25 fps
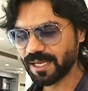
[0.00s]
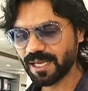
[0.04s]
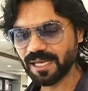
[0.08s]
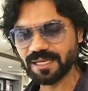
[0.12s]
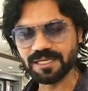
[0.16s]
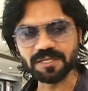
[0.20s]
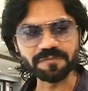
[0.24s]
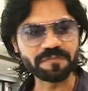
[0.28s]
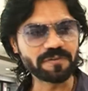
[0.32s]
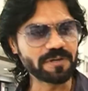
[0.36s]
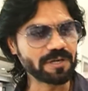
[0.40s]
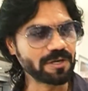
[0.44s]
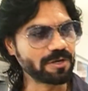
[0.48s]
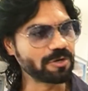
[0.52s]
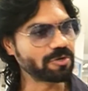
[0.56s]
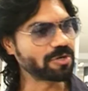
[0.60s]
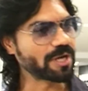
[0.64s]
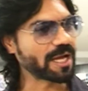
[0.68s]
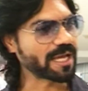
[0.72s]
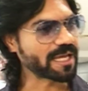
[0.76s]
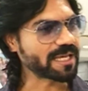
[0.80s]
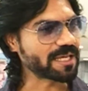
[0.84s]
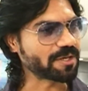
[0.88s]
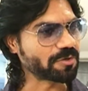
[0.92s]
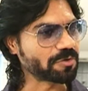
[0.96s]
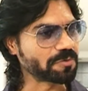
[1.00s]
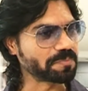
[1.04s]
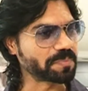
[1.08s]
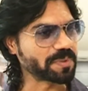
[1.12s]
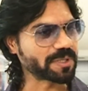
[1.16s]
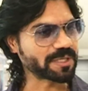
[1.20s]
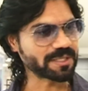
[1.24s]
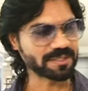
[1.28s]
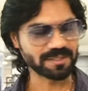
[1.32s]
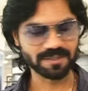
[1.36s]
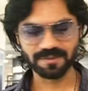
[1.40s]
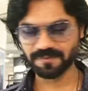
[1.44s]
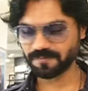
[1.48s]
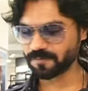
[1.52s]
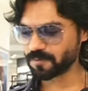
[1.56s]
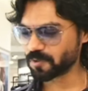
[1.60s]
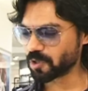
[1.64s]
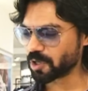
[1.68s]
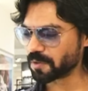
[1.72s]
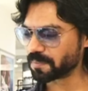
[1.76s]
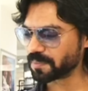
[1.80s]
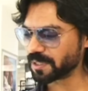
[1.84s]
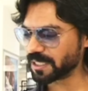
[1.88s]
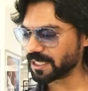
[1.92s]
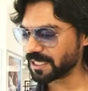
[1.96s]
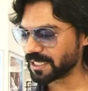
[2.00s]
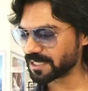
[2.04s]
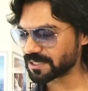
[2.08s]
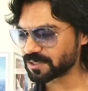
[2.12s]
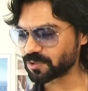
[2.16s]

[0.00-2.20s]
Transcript: एक डिफरेंट लुक आएगी उन पर वो नॉर्मली